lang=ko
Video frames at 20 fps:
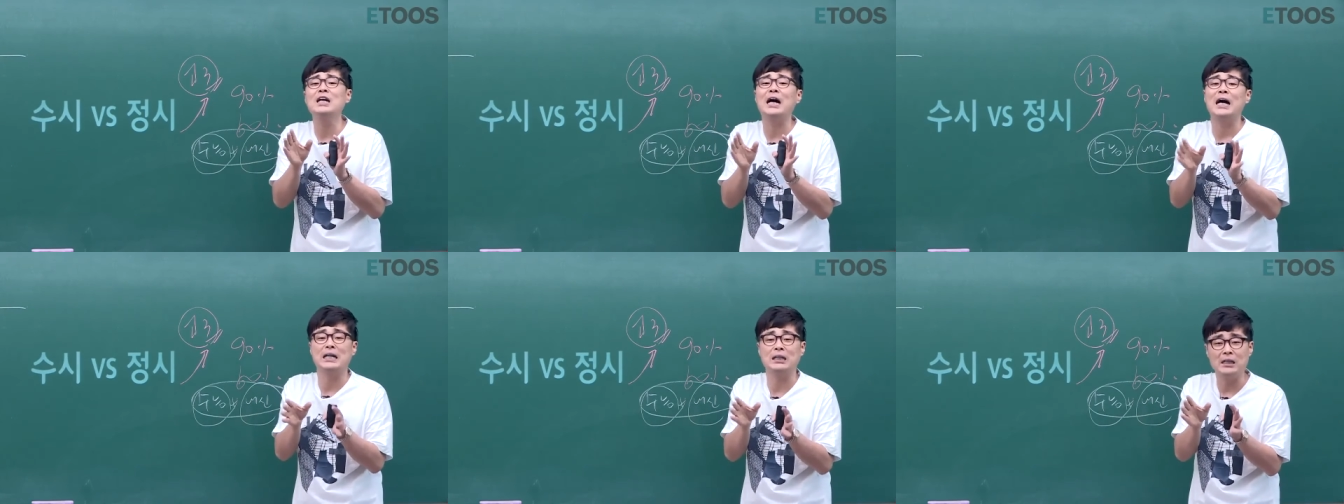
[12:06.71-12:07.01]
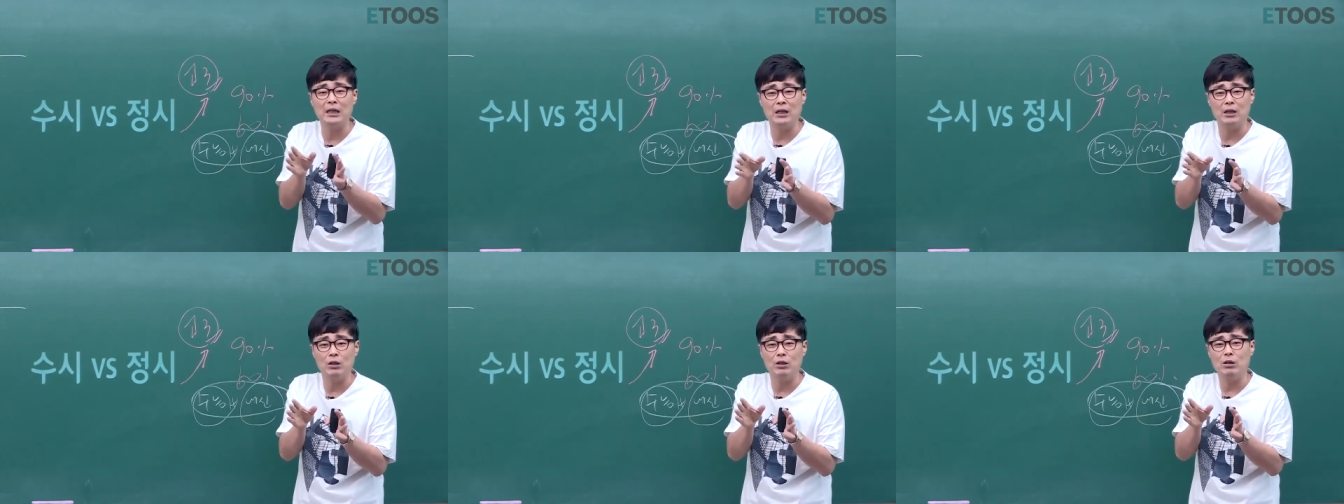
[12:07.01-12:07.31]

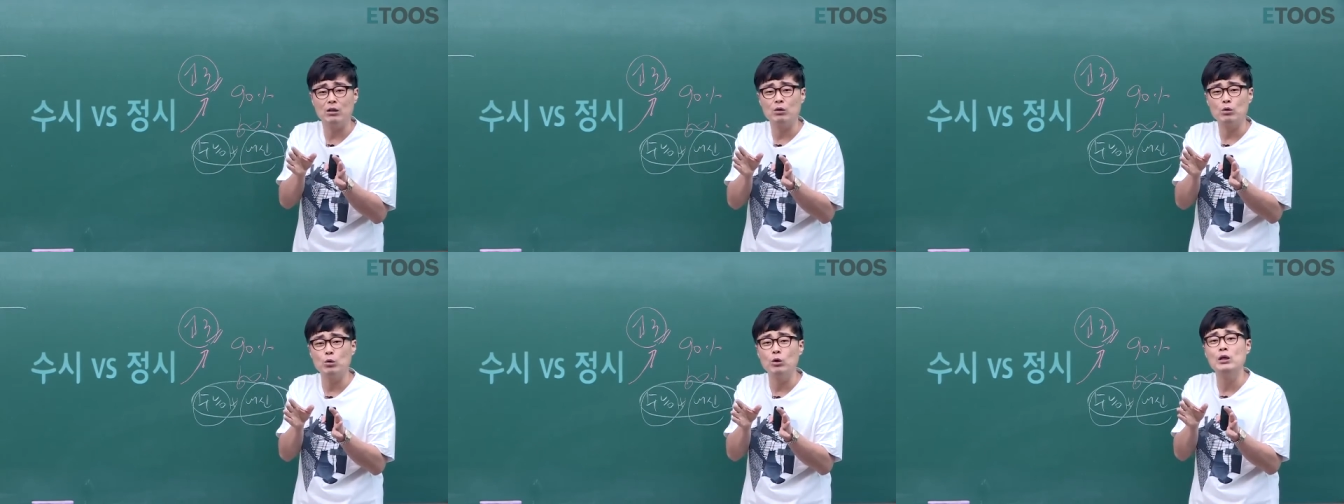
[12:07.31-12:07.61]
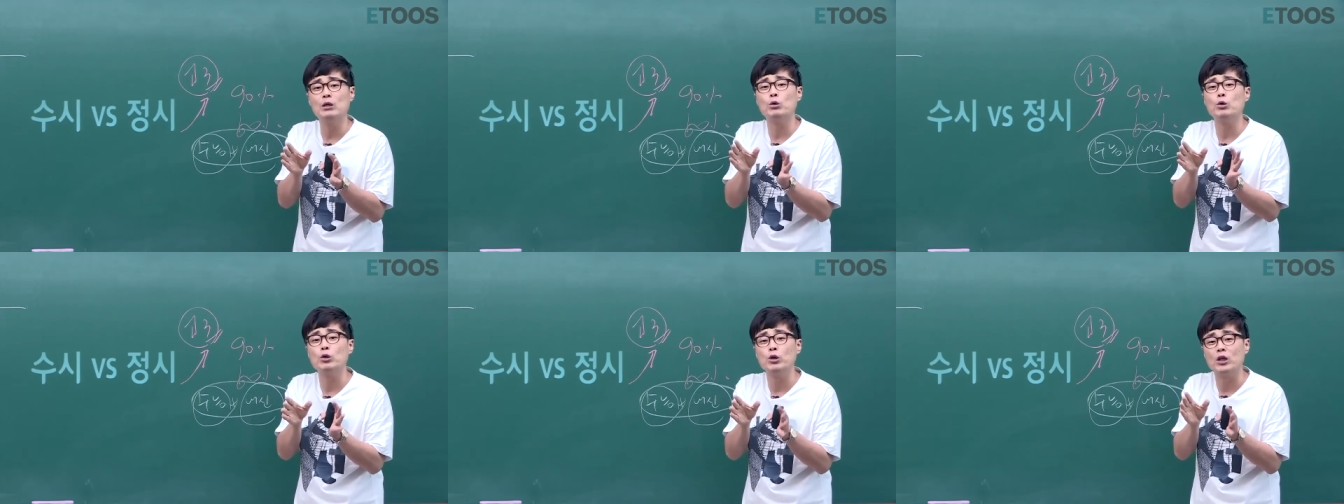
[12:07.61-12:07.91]
가능해요.
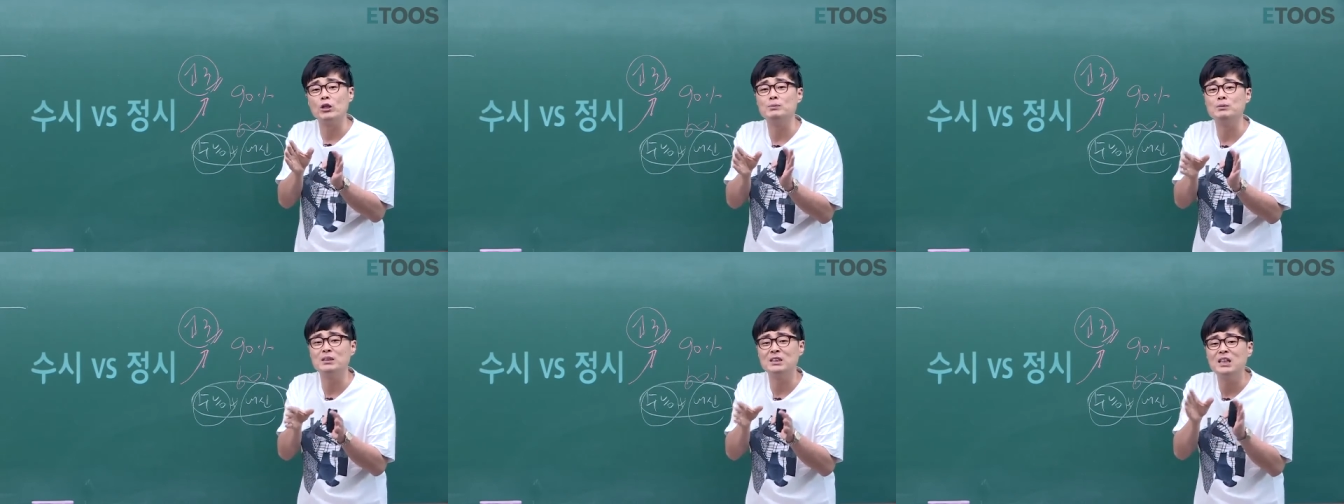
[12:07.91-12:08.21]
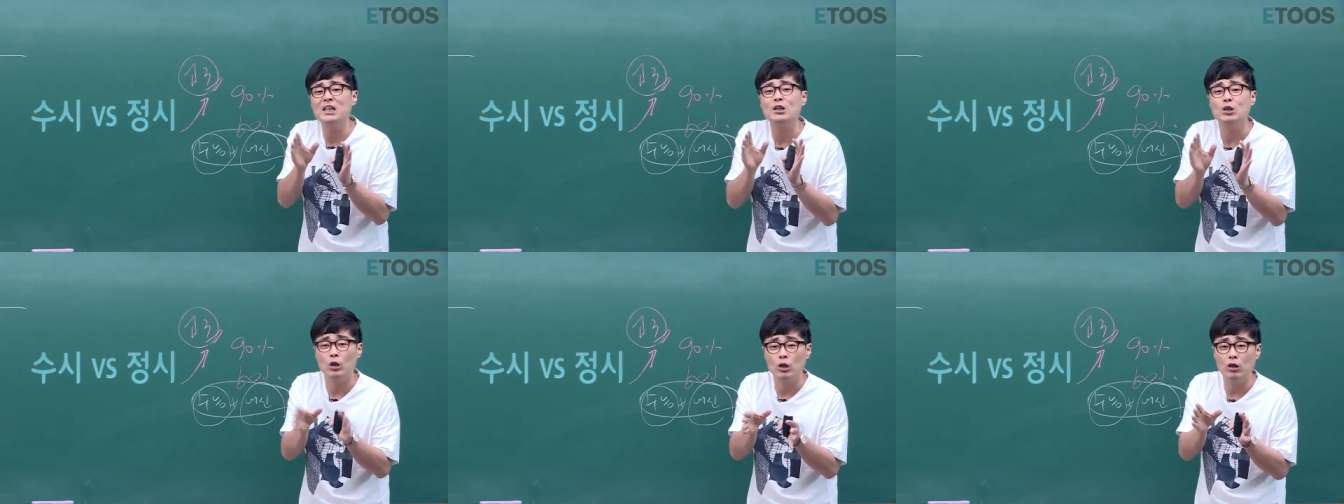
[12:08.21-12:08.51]
고1, 고1 여러분
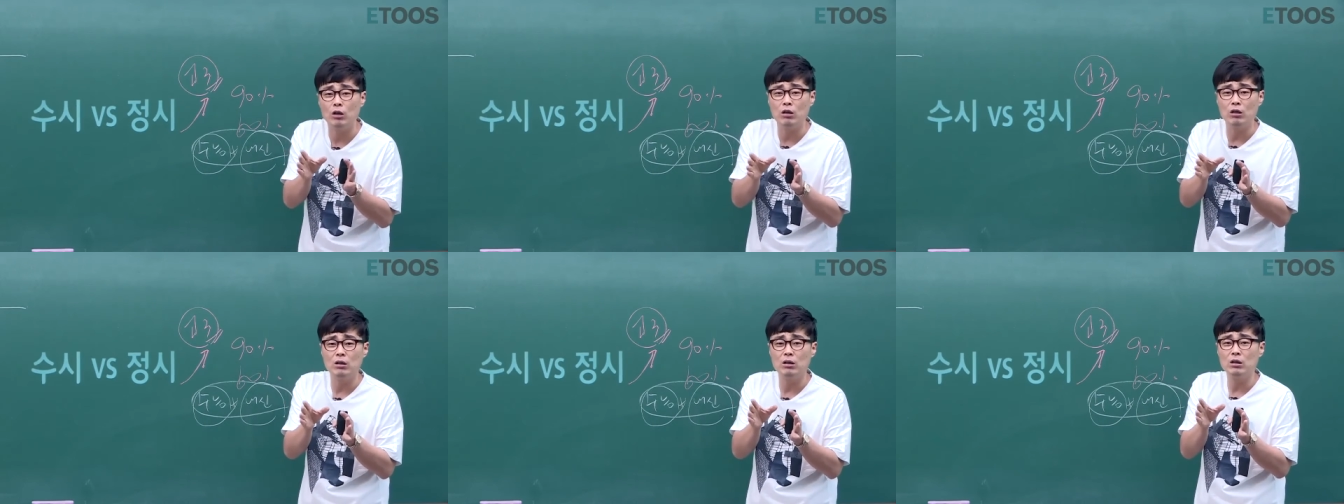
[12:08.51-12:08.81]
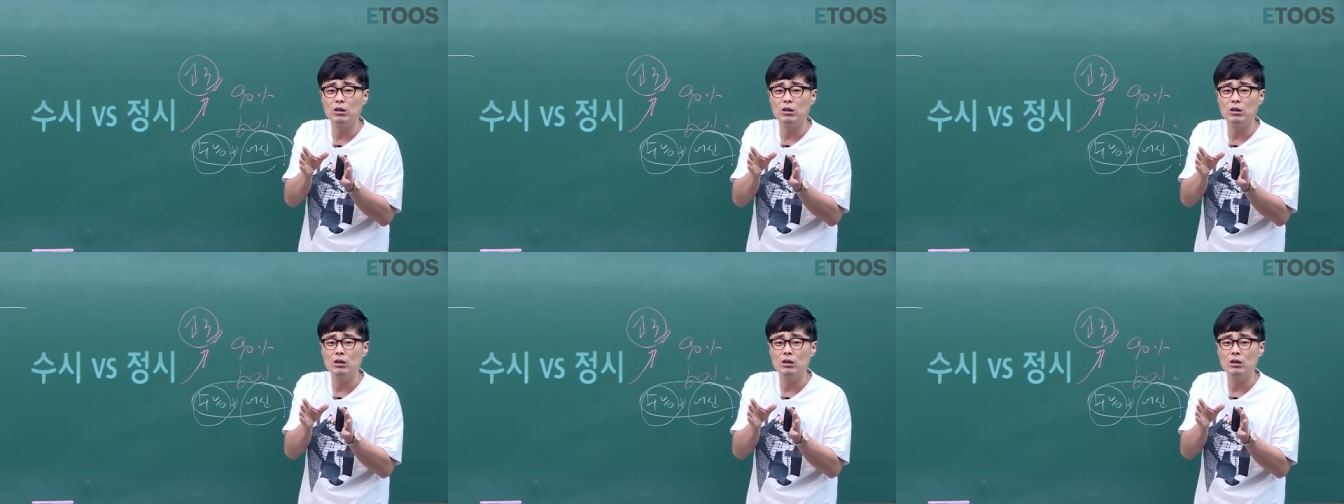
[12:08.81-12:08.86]
특히 더.